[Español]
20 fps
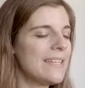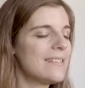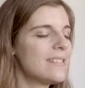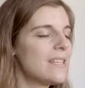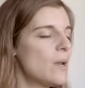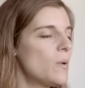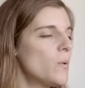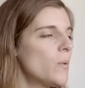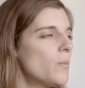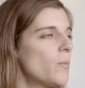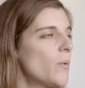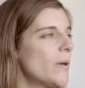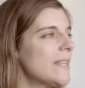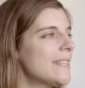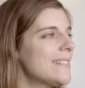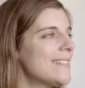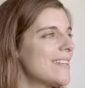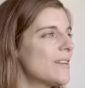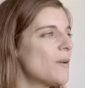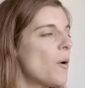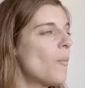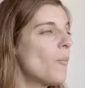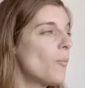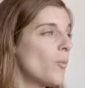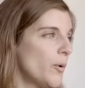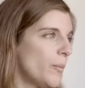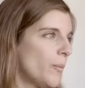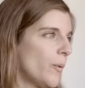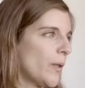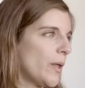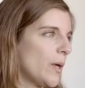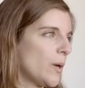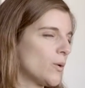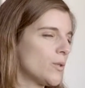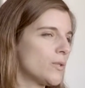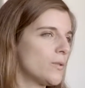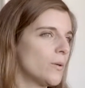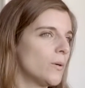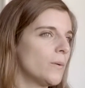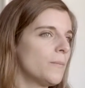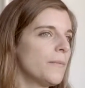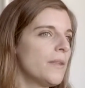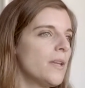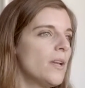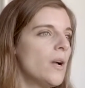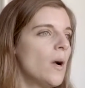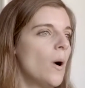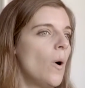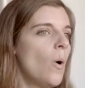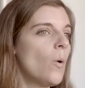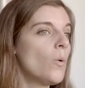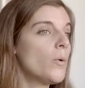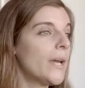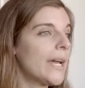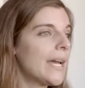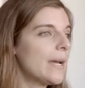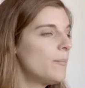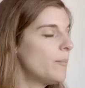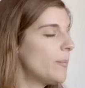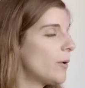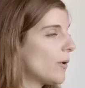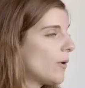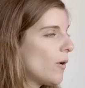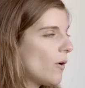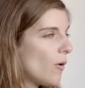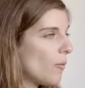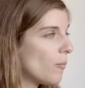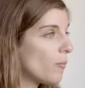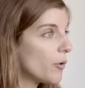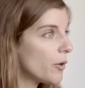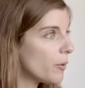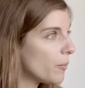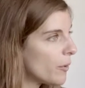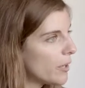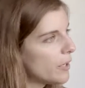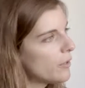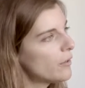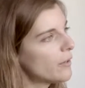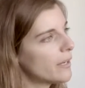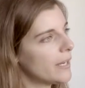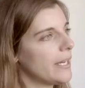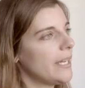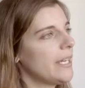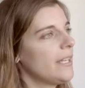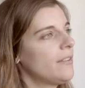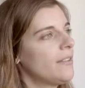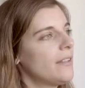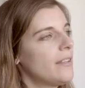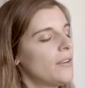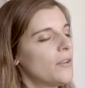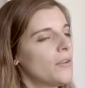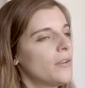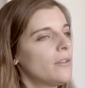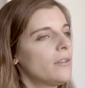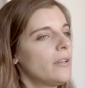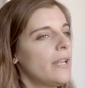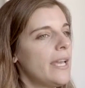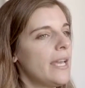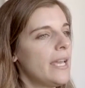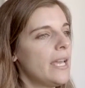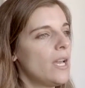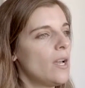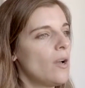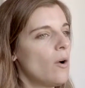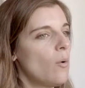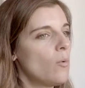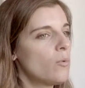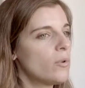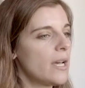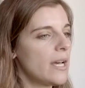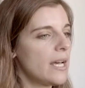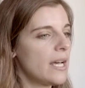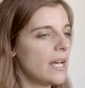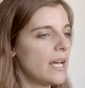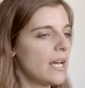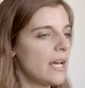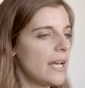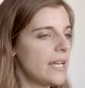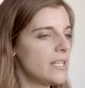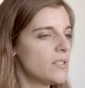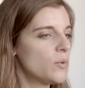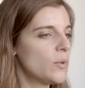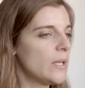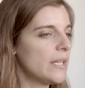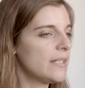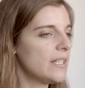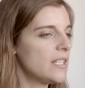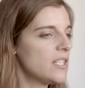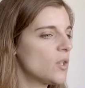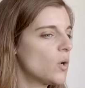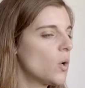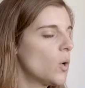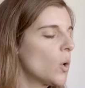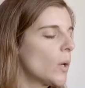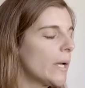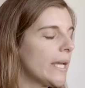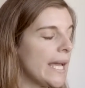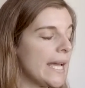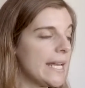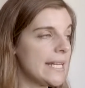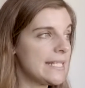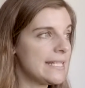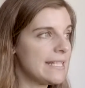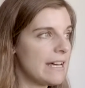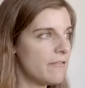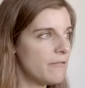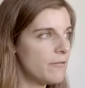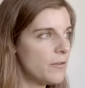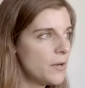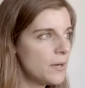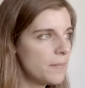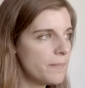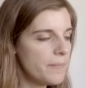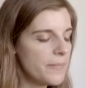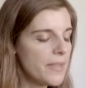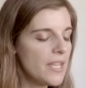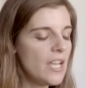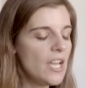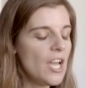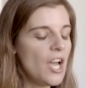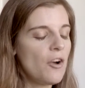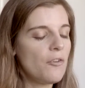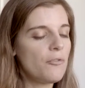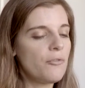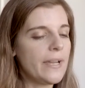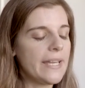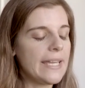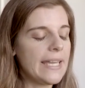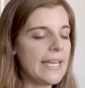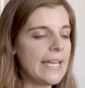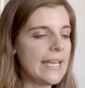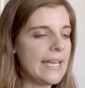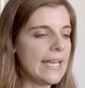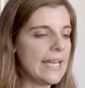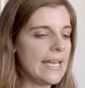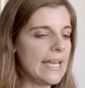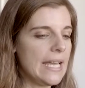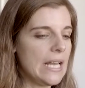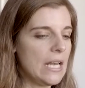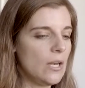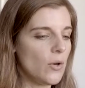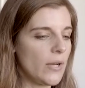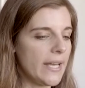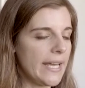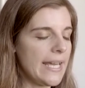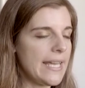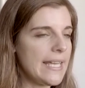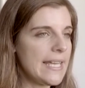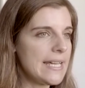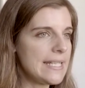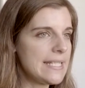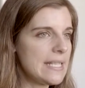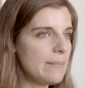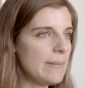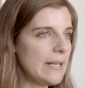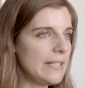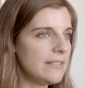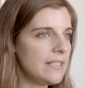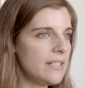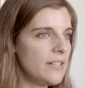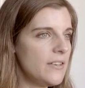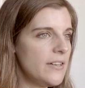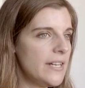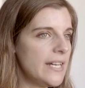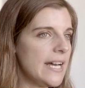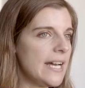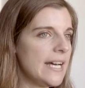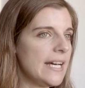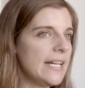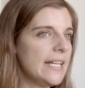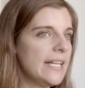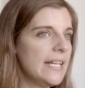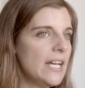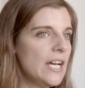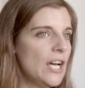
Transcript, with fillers: y en salud puede ser muy poderoso. Un ejemplo muy bueno que hicieron eh, una estudiante de psicología en Stanford fue que lo que ella se planteó era